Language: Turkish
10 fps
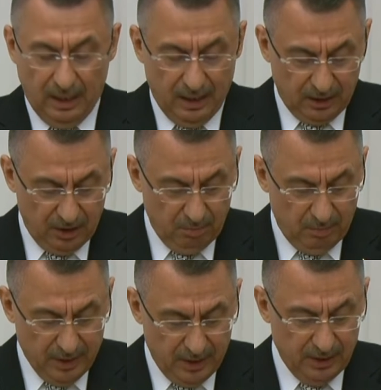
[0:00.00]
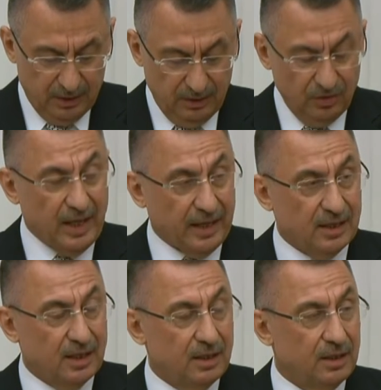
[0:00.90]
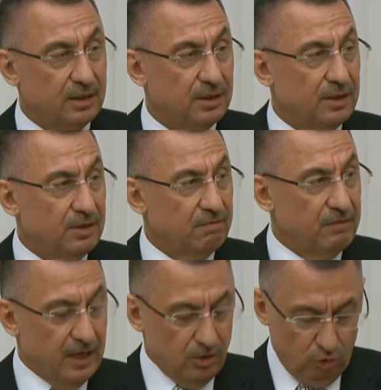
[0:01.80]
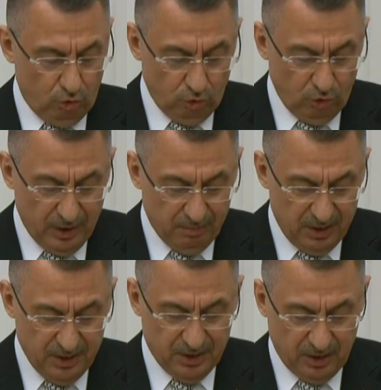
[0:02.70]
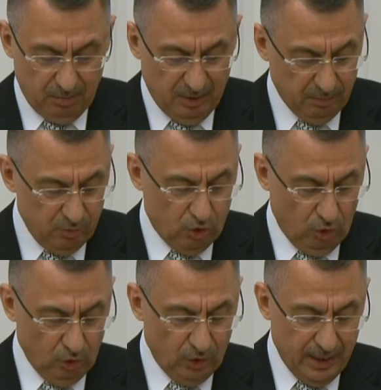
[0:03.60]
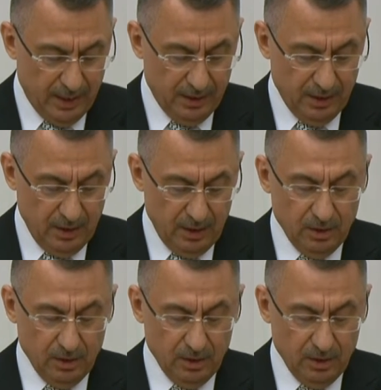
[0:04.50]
kalkınmayı dengeli ve sürdürülebilir kılmak misyonuyla